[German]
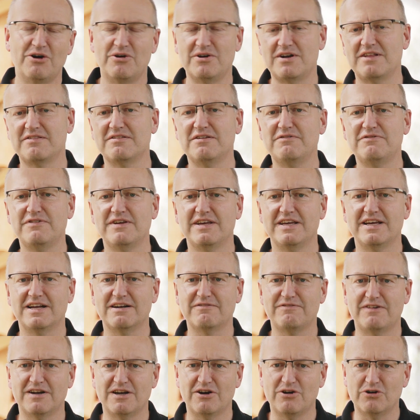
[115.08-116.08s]
und dann sind wir
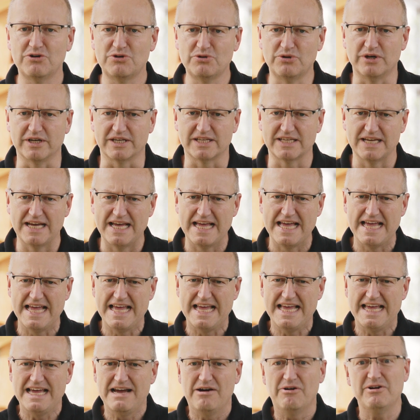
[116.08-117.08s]
irgendwann auch durch.
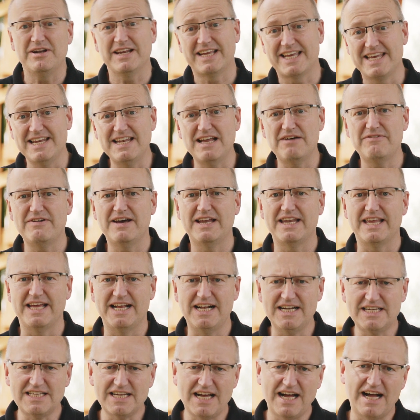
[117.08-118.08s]
Und die Kinder werden
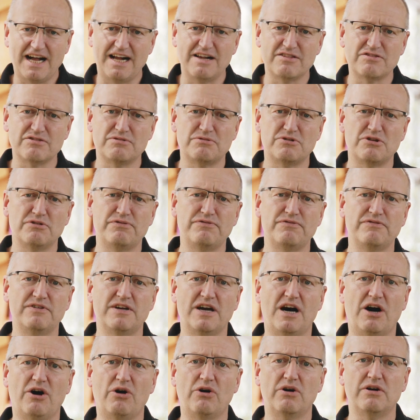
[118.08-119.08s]
älter, also dürfen
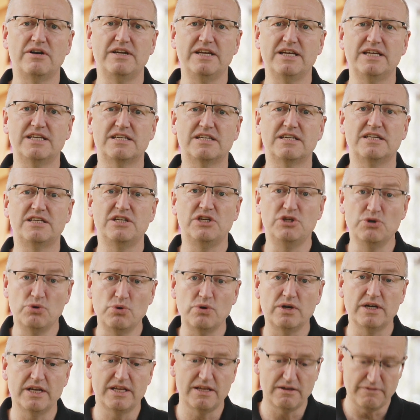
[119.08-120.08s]
wir auch nicht die
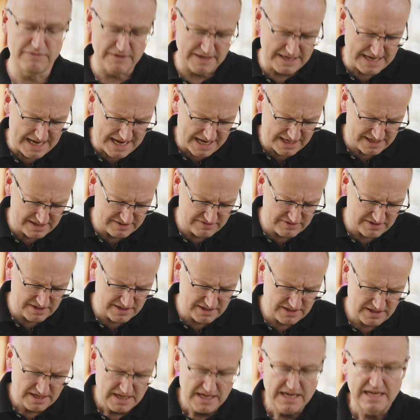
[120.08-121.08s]
Jugendlichen
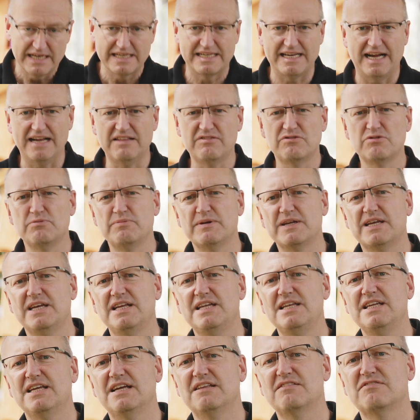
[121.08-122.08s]
vernachlässigen. Dazu
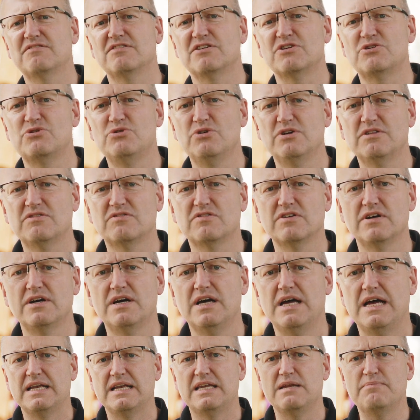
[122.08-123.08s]
beginnen jetzt in Kürze
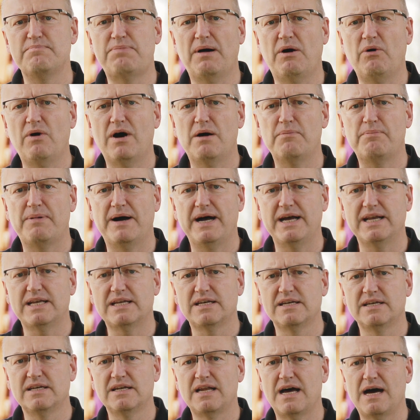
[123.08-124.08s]
die
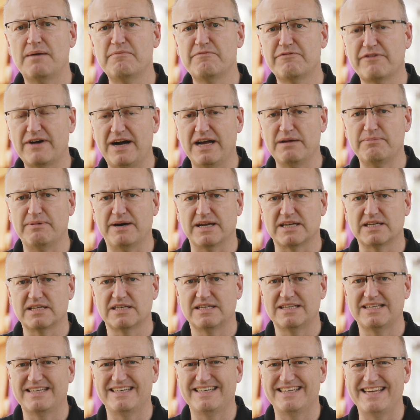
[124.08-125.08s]
Bauarbeiten am Freibad.
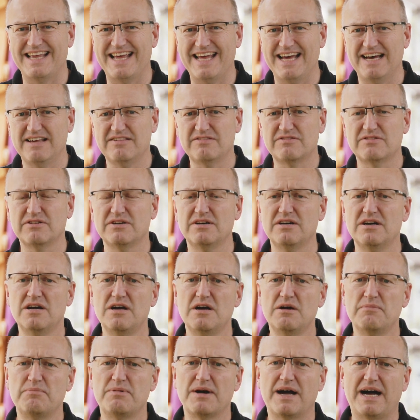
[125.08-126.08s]
Der erste
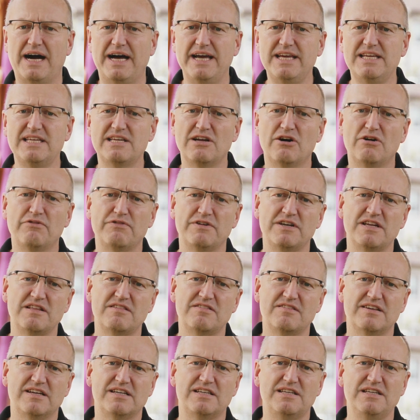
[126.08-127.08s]
Bereich, der auf
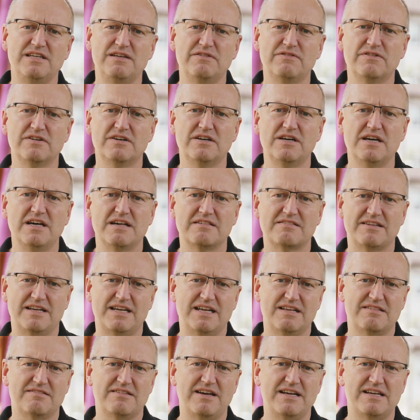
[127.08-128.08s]
Initiative
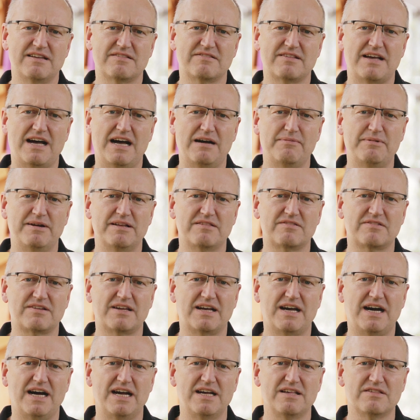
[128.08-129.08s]
seiner Zeit des
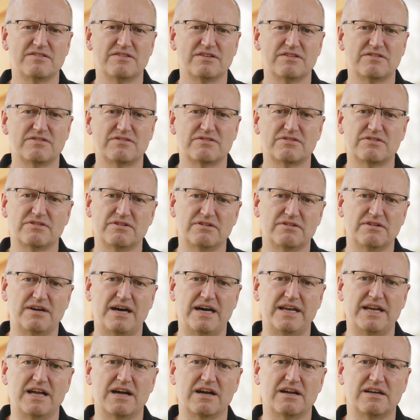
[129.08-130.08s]
Arbeitskreises äh,
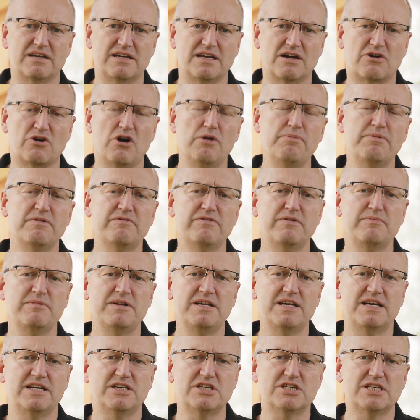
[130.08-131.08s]
einer, der
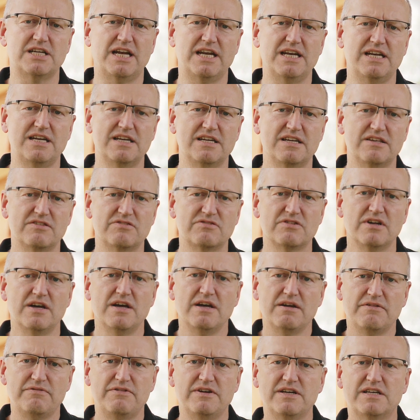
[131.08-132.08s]
Kolping-Familie entstanden ist,
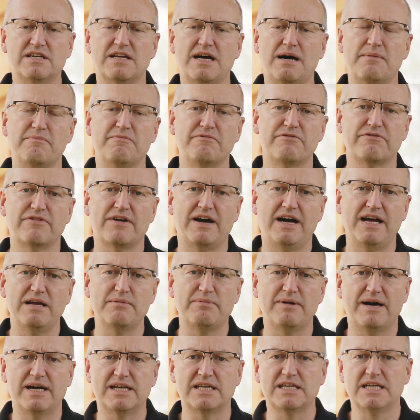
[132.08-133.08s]
wird am
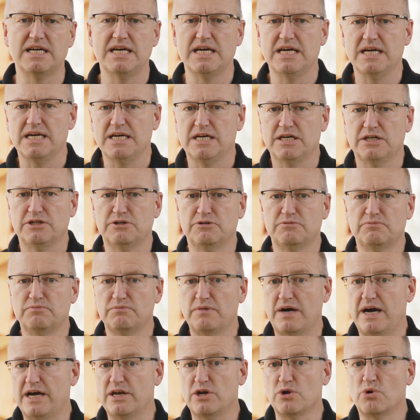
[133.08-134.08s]
Freibad
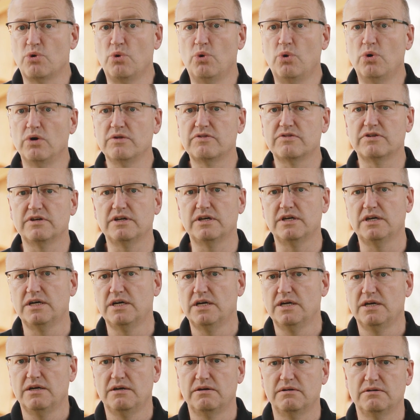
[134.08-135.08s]
ähm, eine große
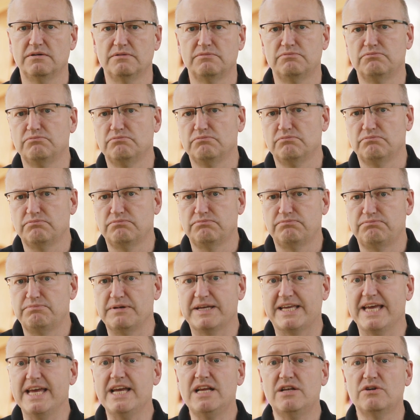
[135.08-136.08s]
äh,
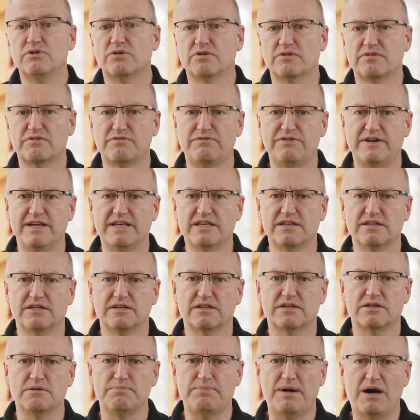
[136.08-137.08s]

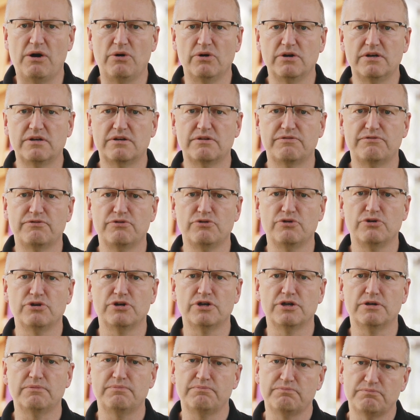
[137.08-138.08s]
Begegnungsfläche gebaut
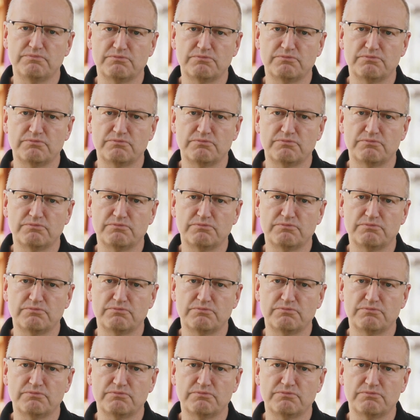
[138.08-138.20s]
für